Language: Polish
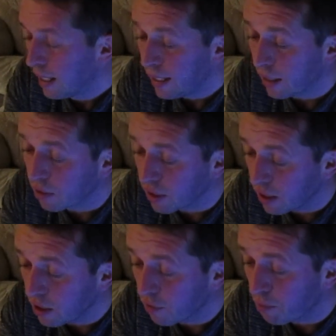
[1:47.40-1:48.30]
jak
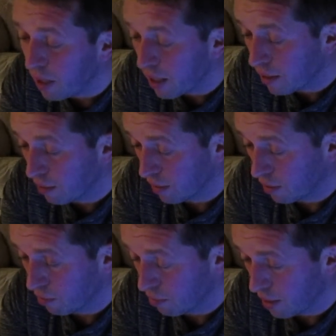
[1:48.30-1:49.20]
dostaniecie w pierdol za
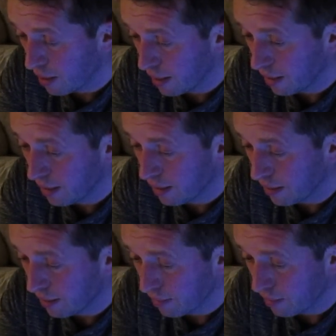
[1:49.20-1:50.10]
tą e,
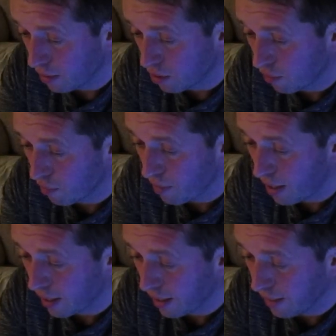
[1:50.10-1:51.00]
e, tęczową
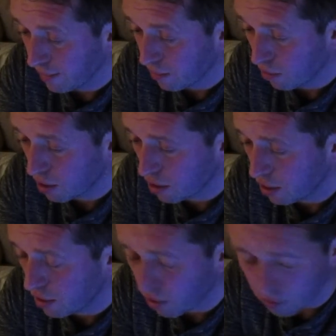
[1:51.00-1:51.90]
flagę, chociaż nie
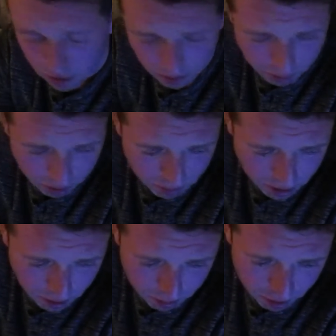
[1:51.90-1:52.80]
sądzę, bo
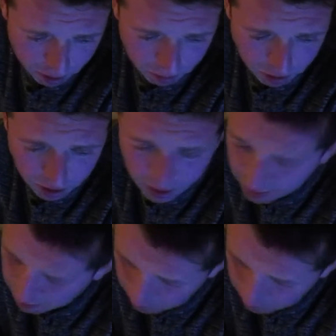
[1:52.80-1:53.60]
Marsz Niepodległości nie jest